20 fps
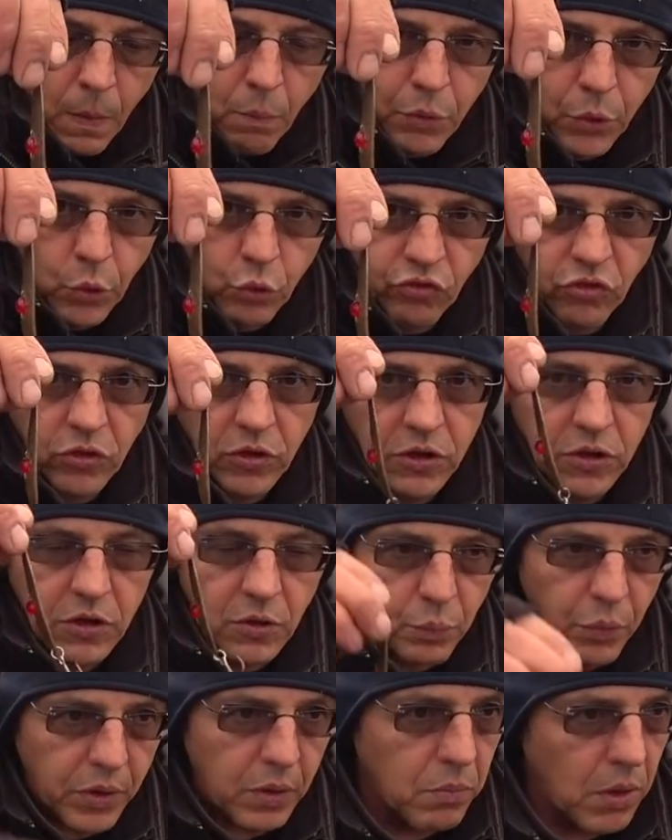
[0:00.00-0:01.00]
просто
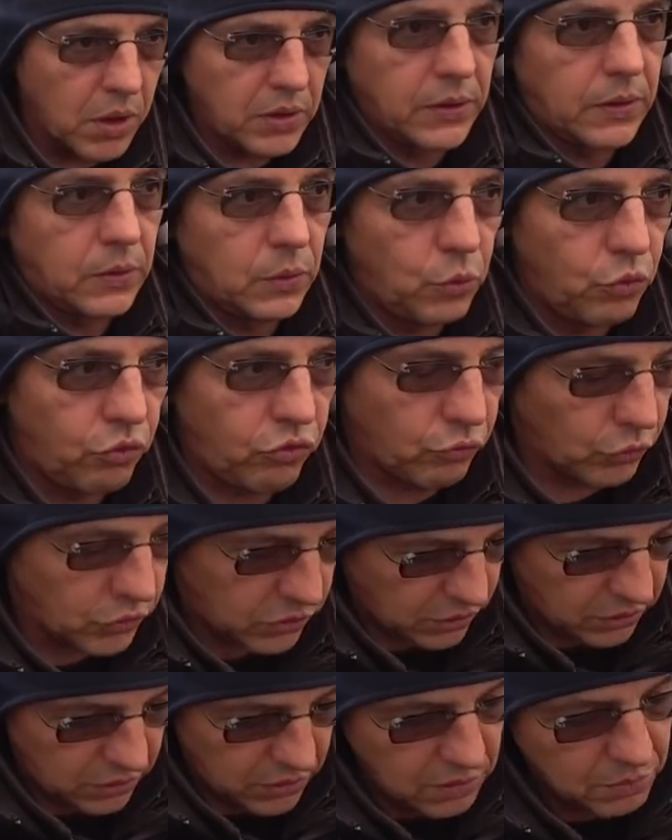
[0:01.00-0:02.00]
хит приманок, то есть
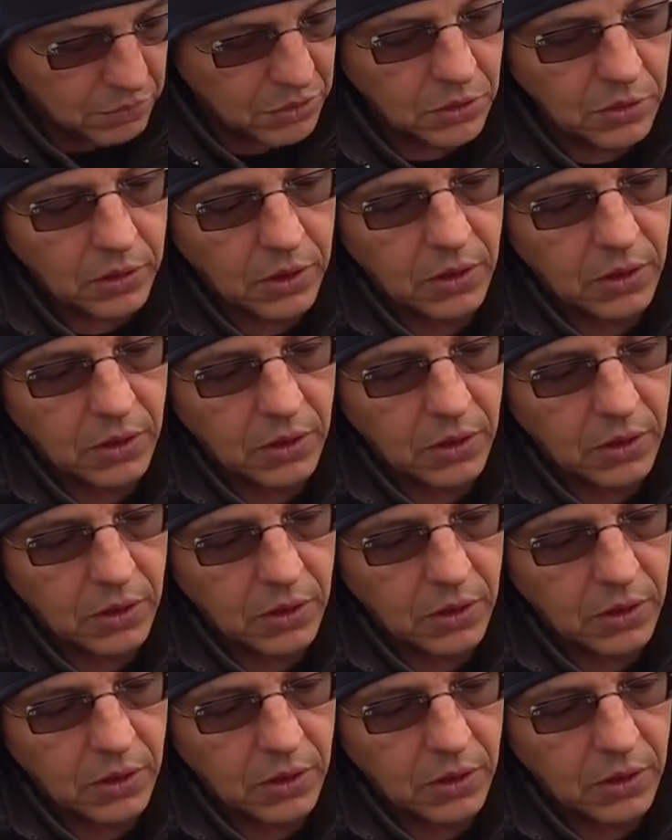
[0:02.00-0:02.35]
вот э, именно